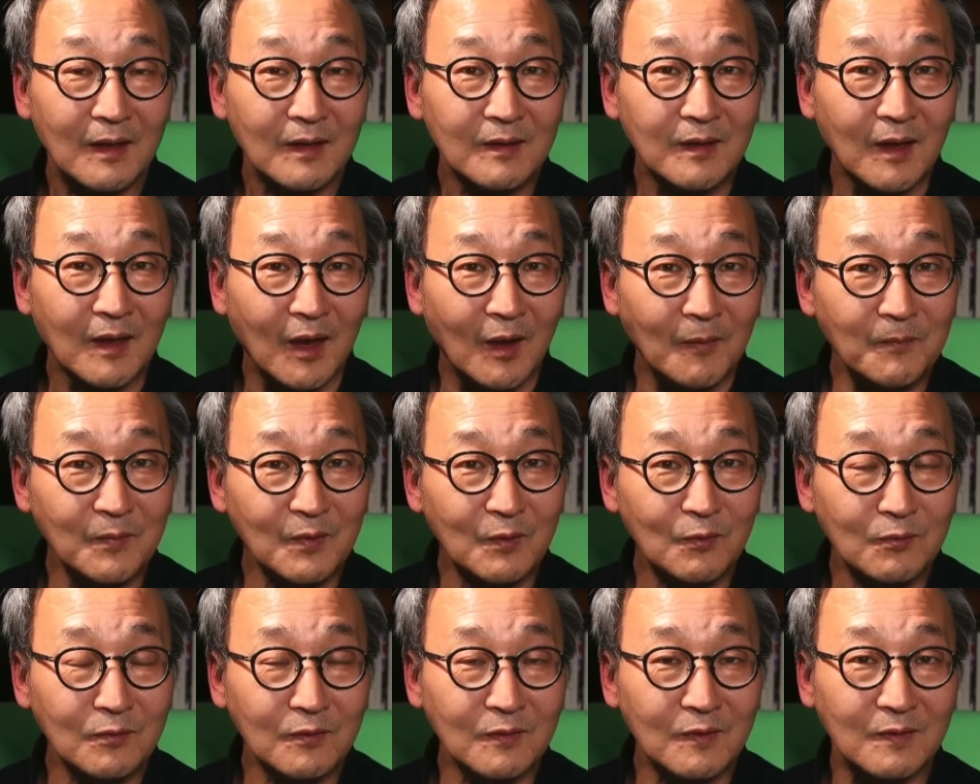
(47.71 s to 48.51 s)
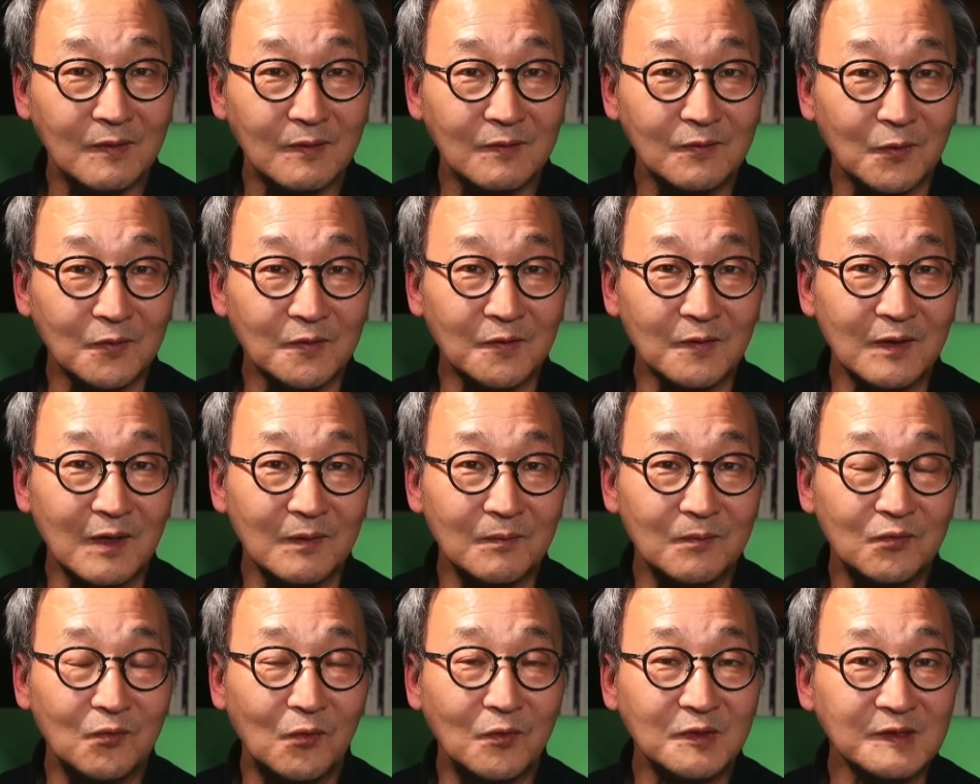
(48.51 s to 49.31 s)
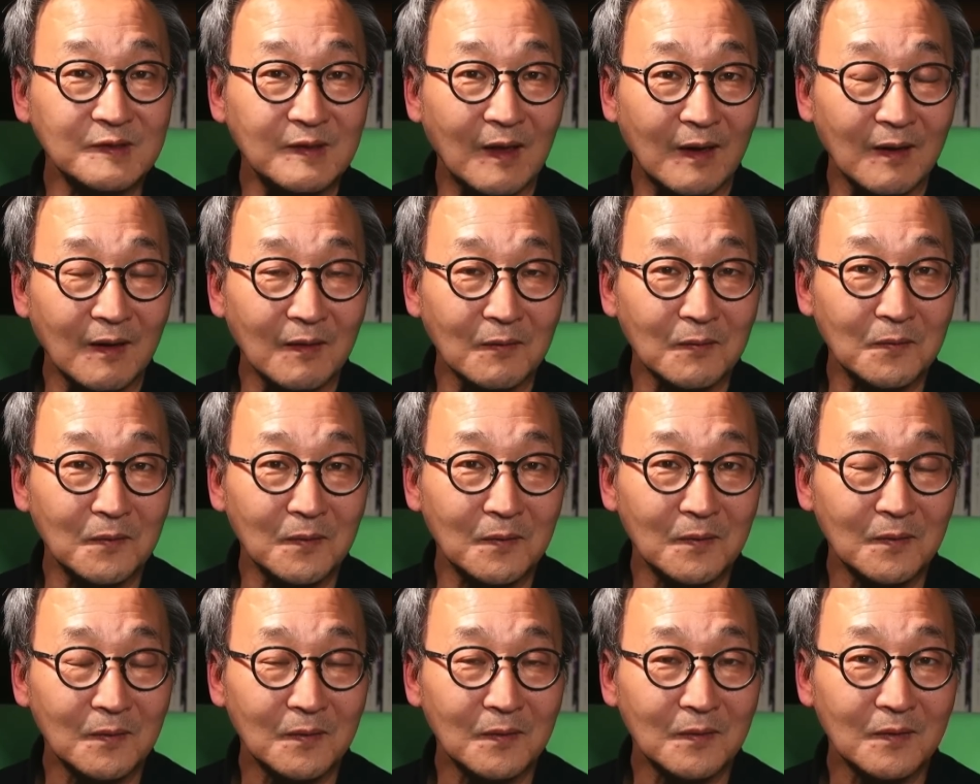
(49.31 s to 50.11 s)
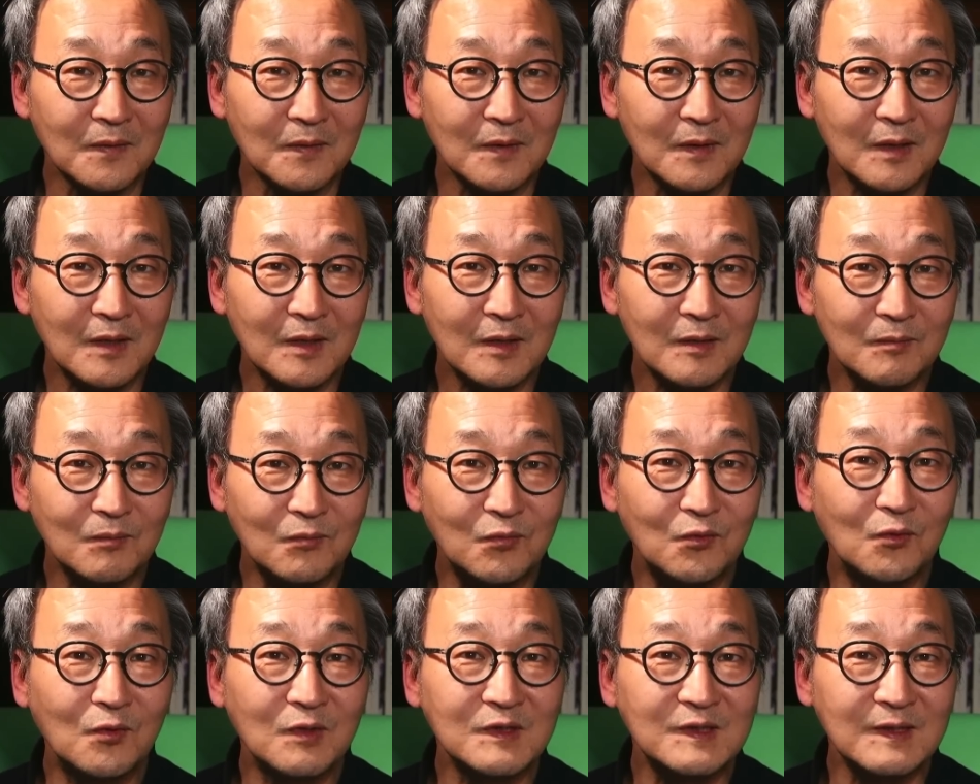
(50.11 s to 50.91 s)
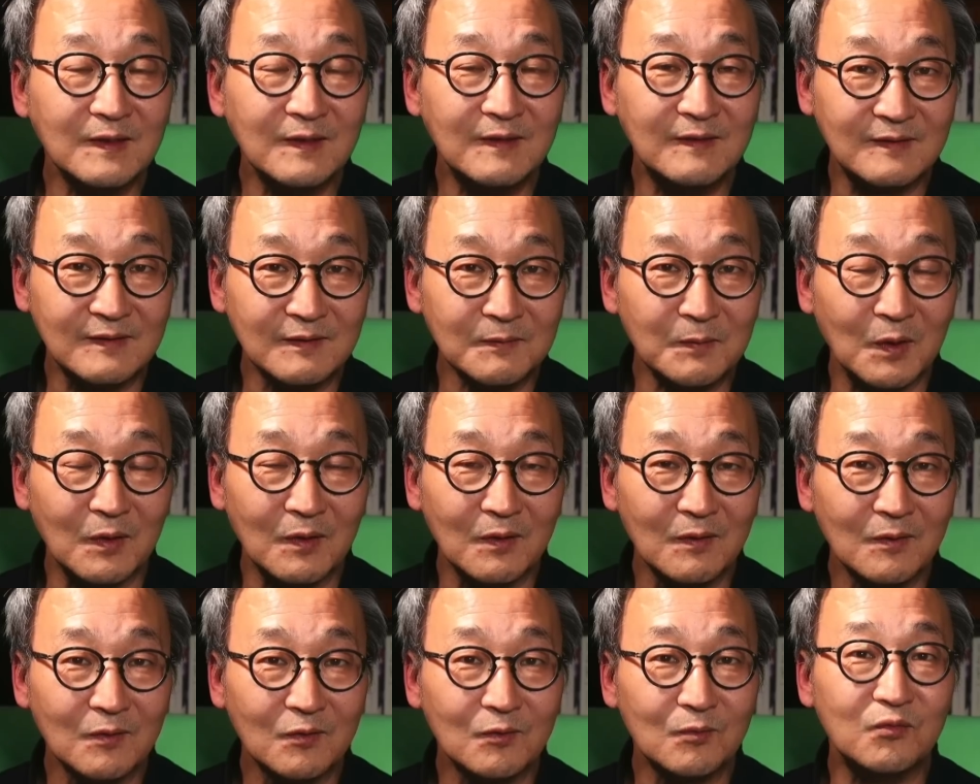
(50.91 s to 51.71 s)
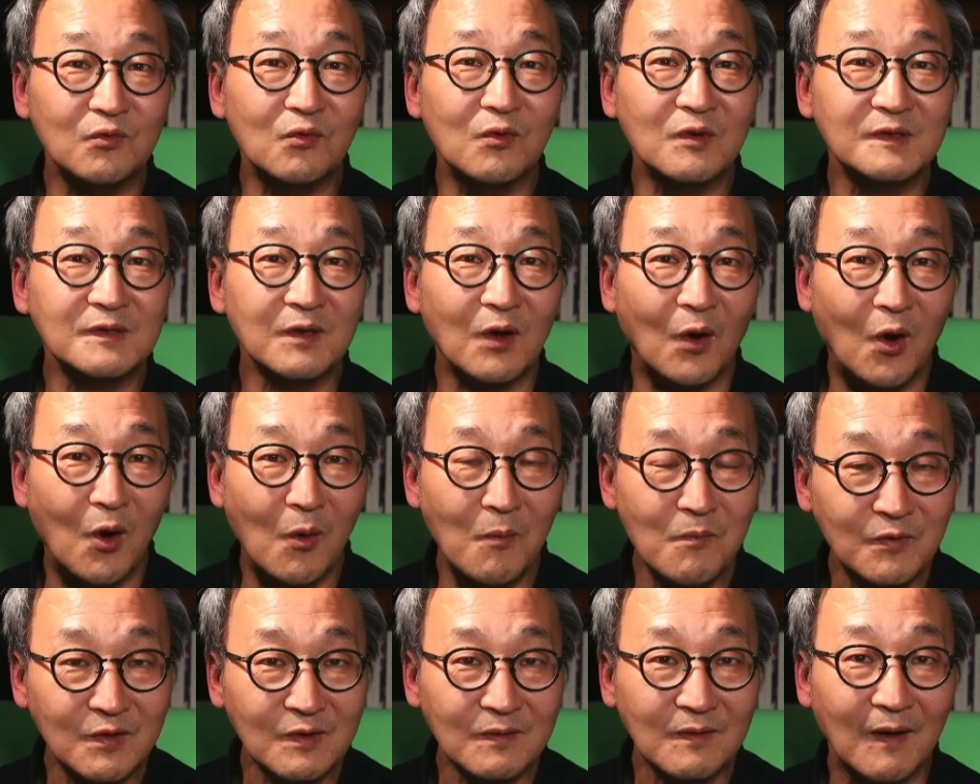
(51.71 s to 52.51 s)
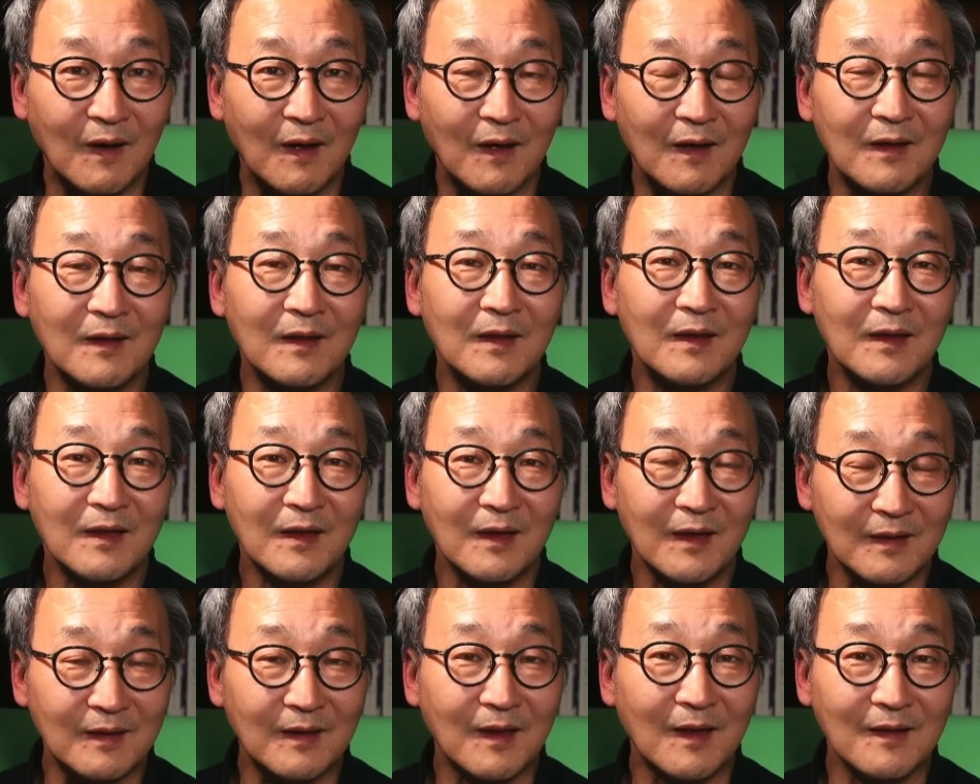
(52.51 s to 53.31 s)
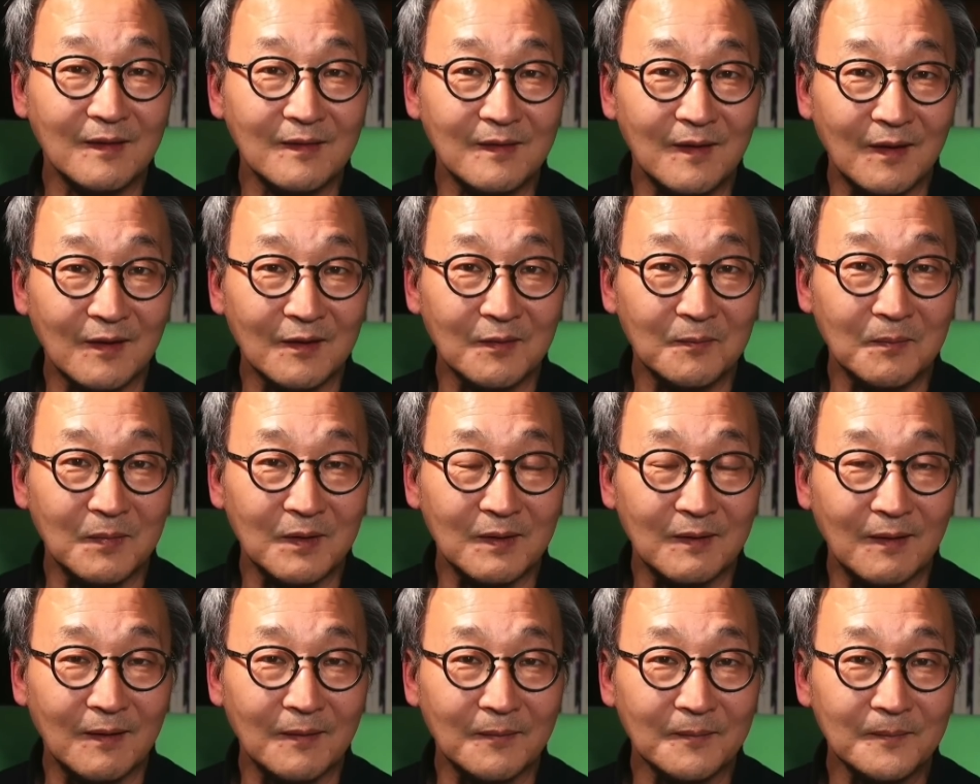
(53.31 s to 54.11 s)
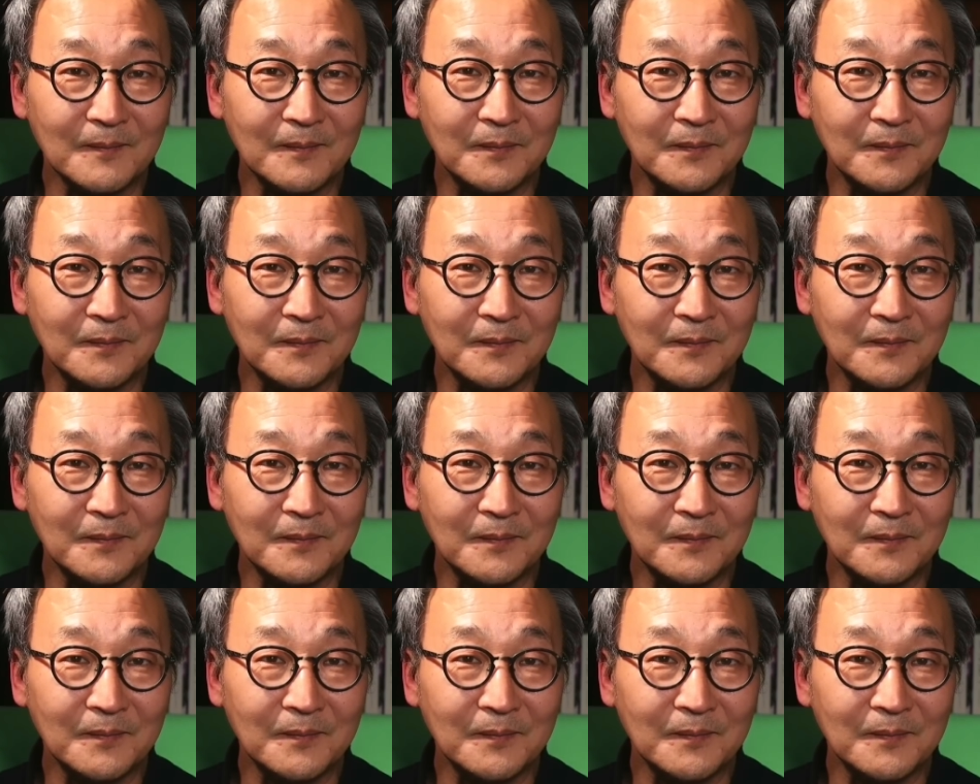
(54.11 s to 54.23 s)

대한민국은 조선과 무엇이 달랐고 무엇이 있으며 무엇이 없는가에 대한 이야기입니다.